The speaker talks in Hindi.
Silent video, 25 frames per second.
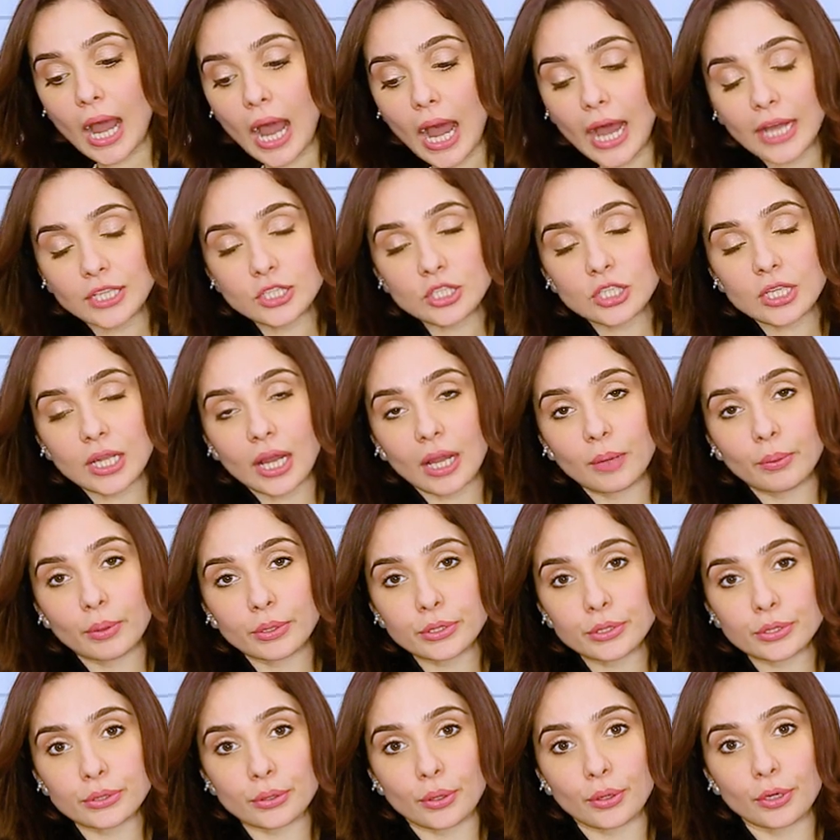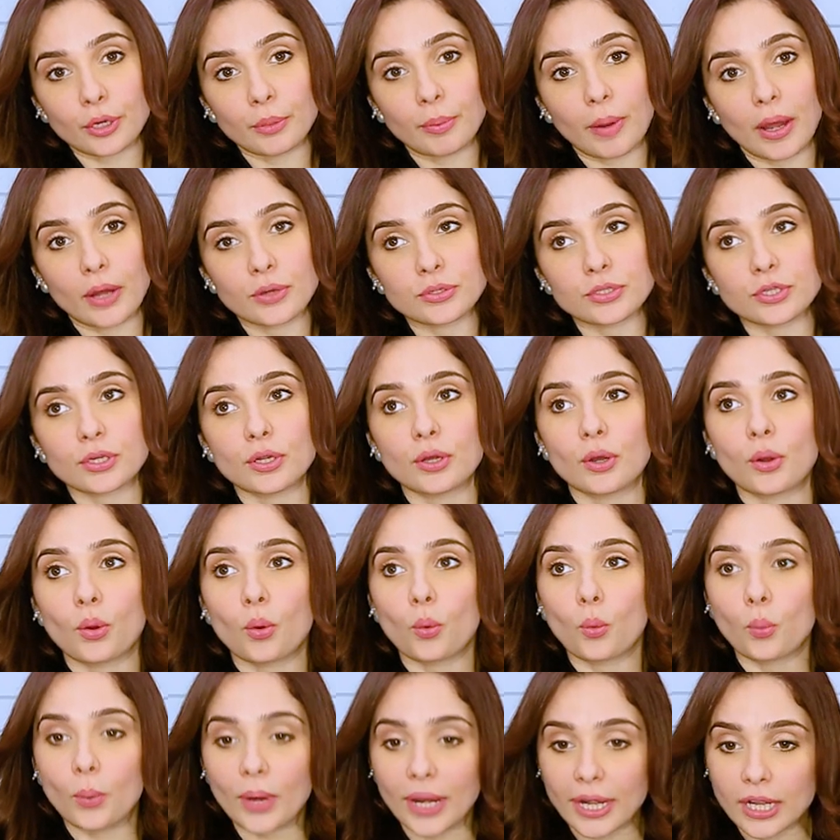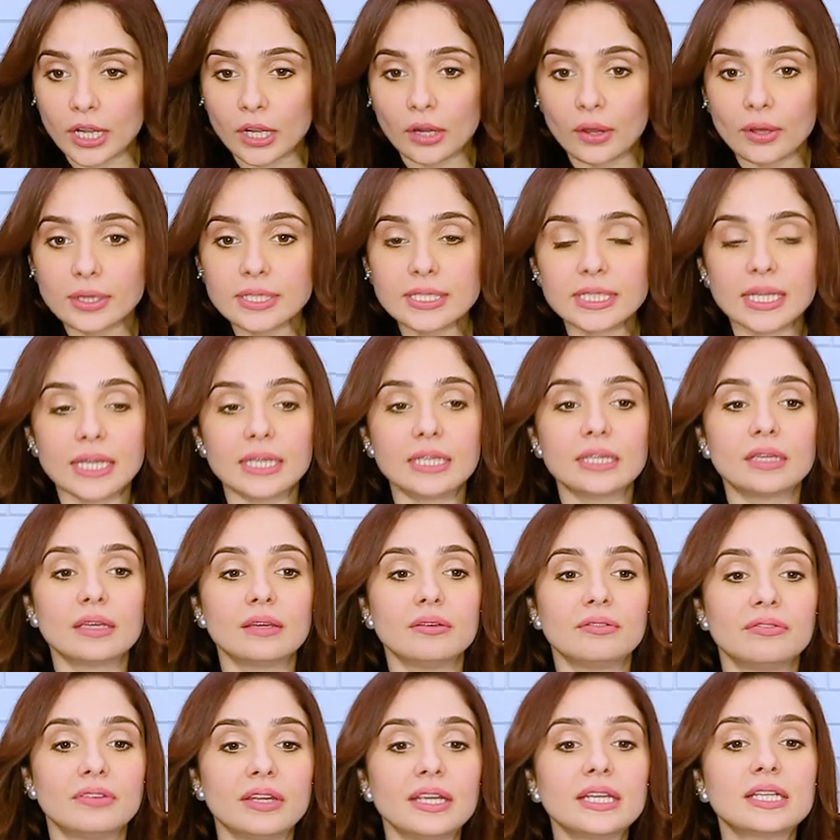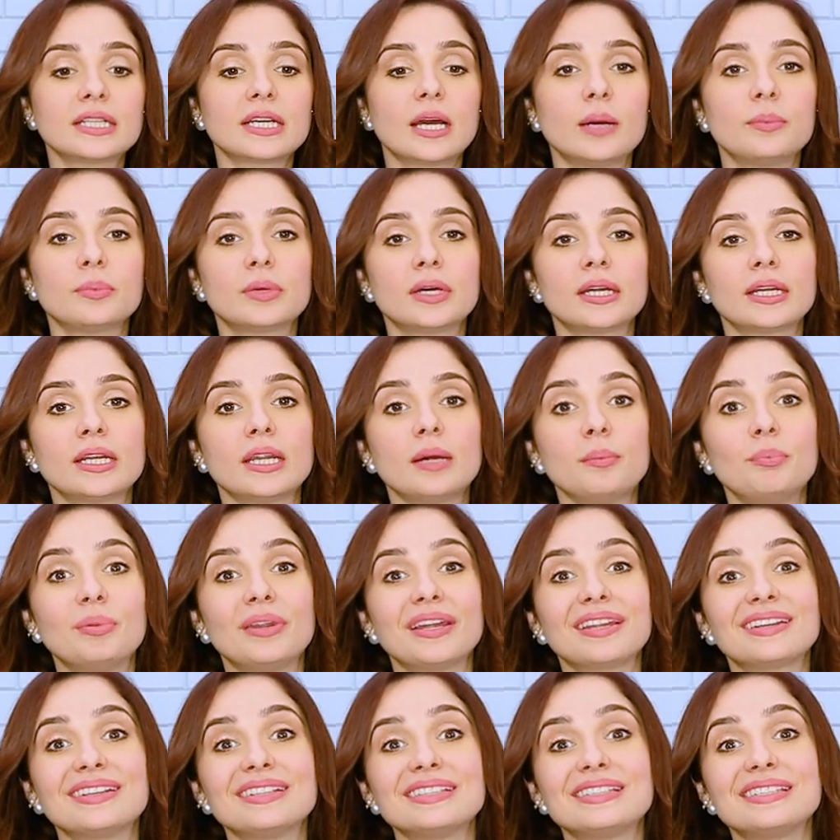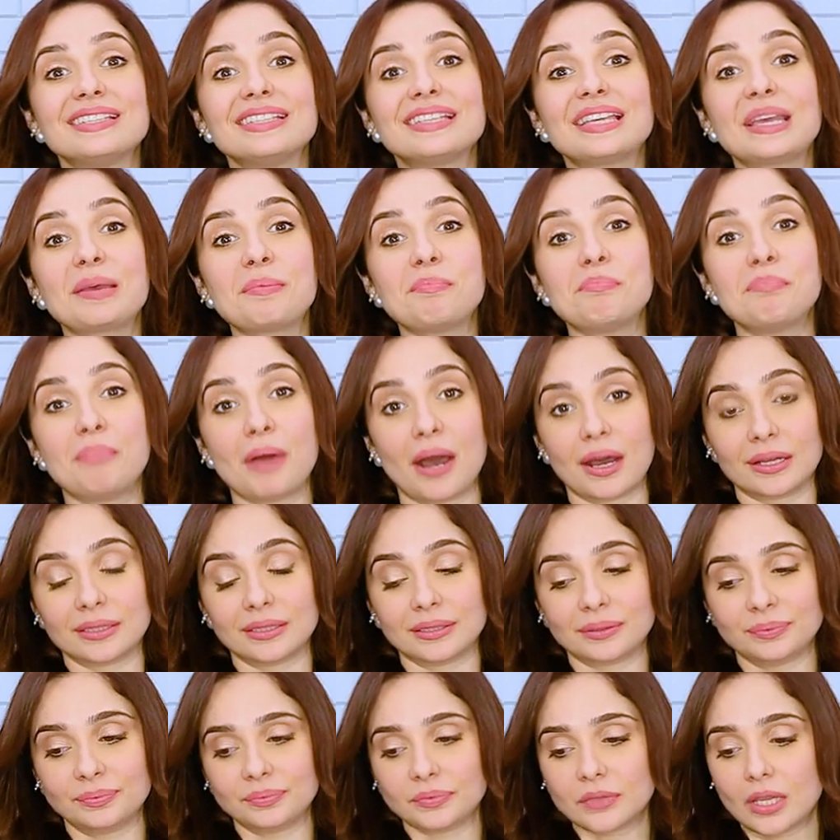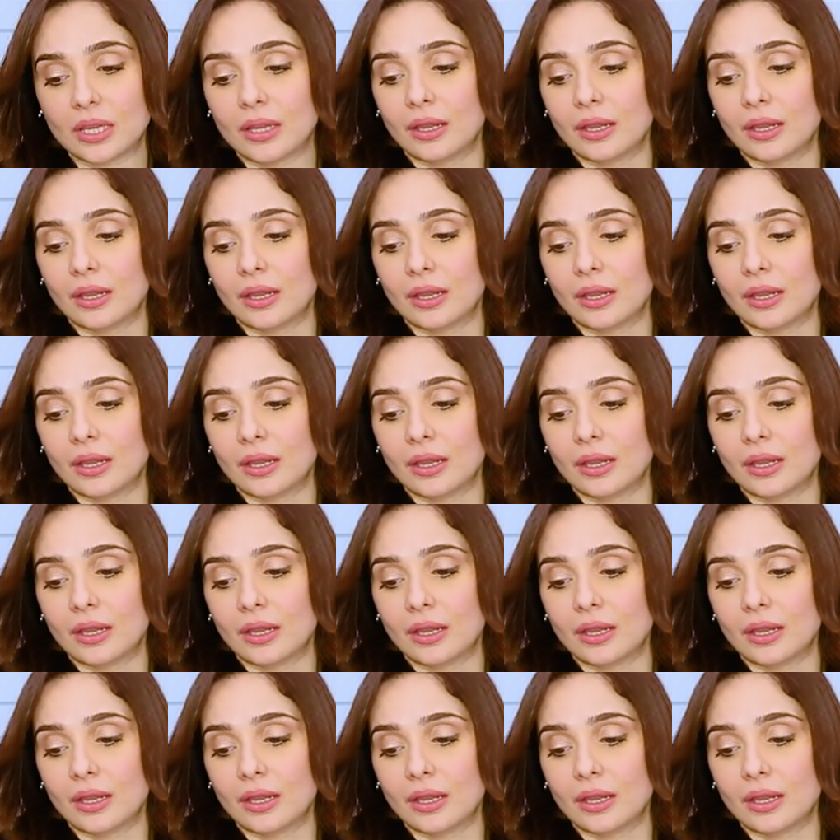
आज आई वॉन्ट टू टॉक अबाउट वेट लॉस यानी कि वेट कम करना प्रेगनेंसी के बाद